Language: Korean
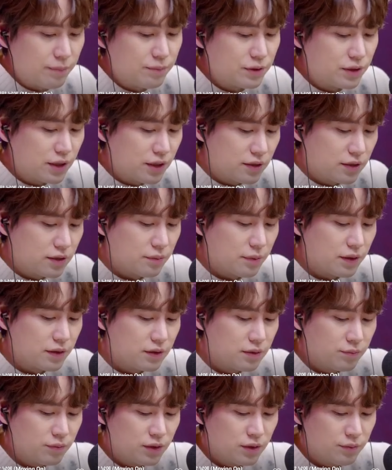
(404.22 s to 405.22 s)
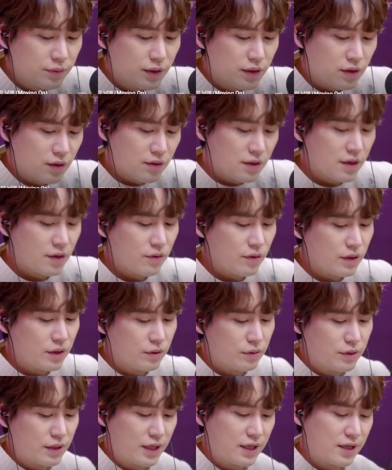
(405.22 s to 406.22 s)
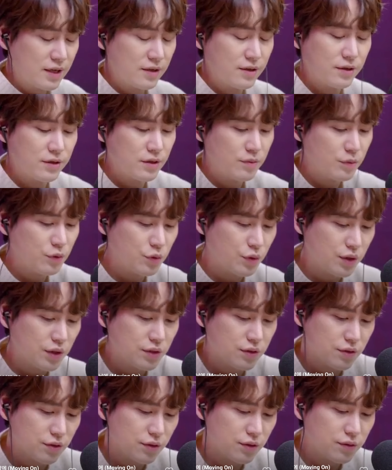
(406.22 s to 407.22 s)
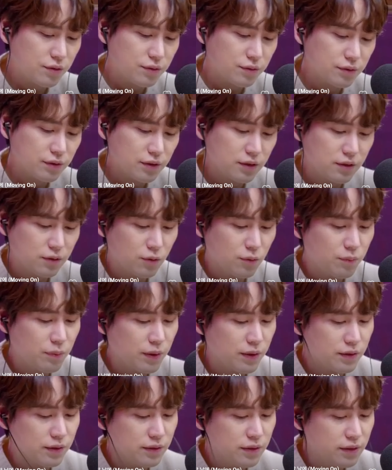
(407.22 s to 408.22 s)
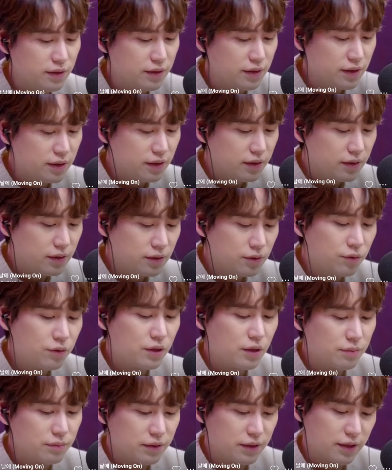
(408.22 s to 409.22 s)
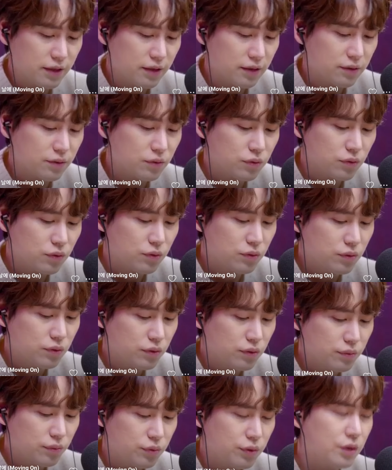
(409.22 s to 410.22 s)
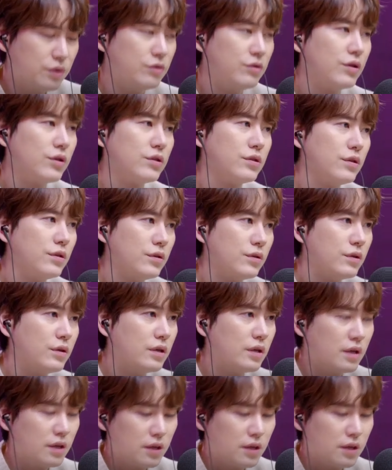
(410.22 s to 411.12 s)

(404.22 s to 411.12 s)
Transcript: 바쁘시겠지만 틈틈이 건강 관리도 잘 하셨으면 좋겠어요. 늘 오빠를 응원합니다라고 보내주셨어요.